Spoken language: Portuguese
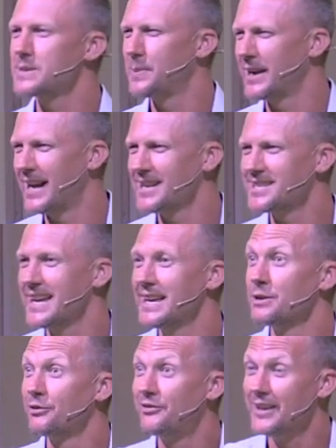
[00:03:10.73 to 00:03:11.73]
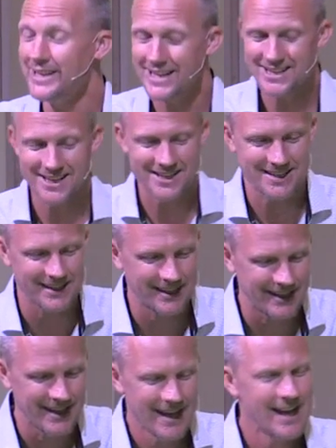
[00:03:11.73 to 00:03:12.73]
esperança é no fim desta
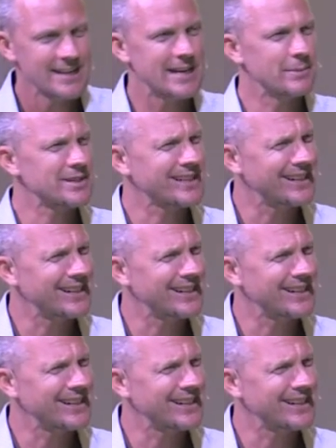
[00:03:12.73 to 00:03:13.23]
série temos